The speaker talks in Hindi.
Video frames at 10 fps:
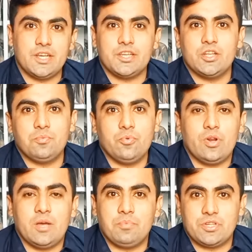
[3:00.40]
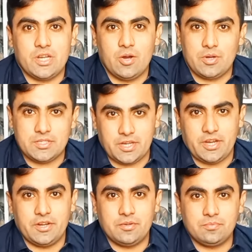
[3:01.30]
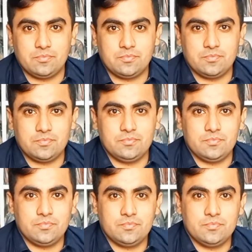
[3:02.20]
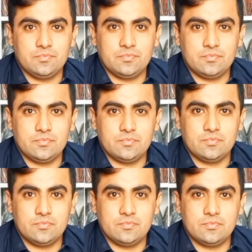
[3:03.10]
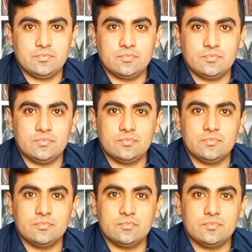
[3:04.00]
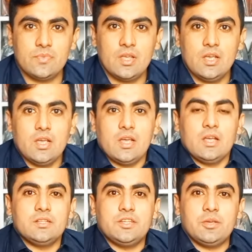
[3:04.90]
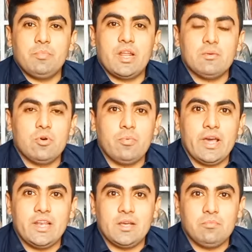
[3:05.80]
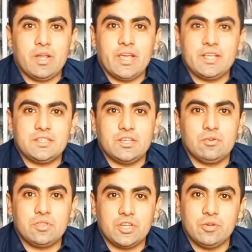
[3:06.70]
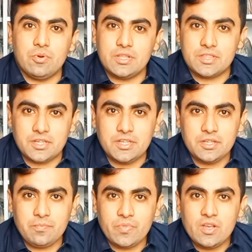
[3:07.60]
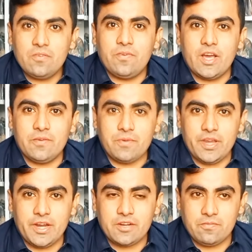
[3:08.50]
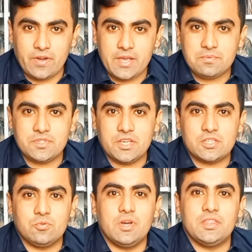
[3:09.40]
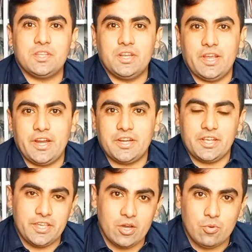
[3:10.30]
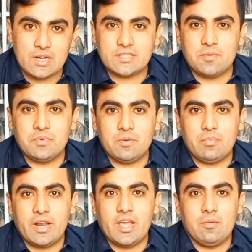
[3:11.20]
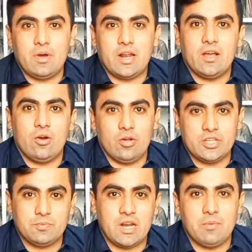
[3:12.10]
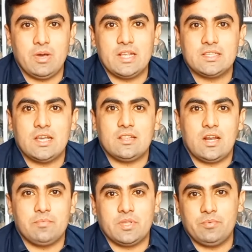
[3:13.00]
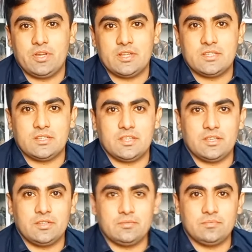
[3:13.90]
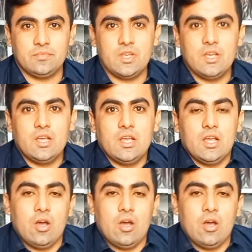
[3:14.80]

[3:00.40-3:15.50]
जहांगीरपुरा पेशावर शहर और अब्दुल्ला भाई मोबाइल नंबर क्या है आपका जी मेरा मोबाइल नंबर है ज़ीरो थ्री वन थ्री फाइव एट फाइव सिक्स वन थ्री एट ये व्हाट्सअप नंबर है हमारा और इस पर हमारे साथ रब्ता भी कर सकते ऑनलाइन काम कर रहे हैं